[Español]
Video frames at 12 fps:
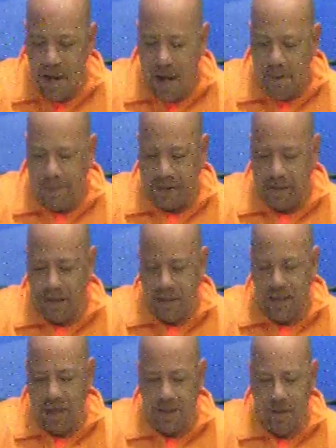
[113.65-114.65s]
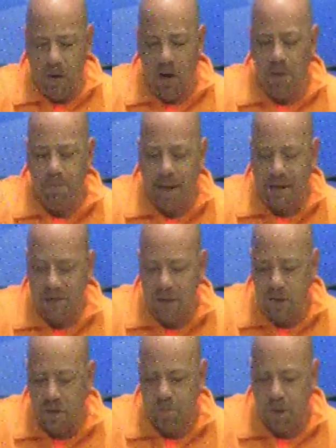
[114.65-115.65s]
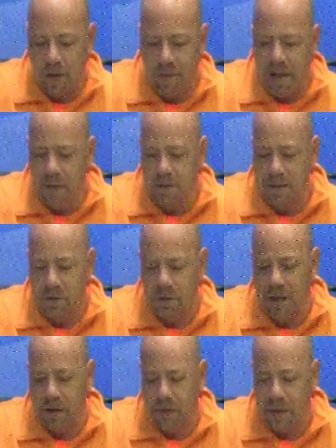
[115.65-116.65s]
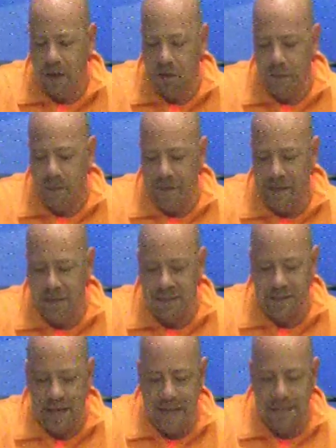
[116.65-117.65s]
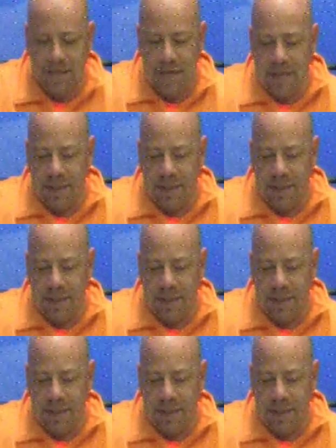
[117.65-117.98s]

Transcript: a partir del día de hoy. Partidos programados dentro de la jornada número 26.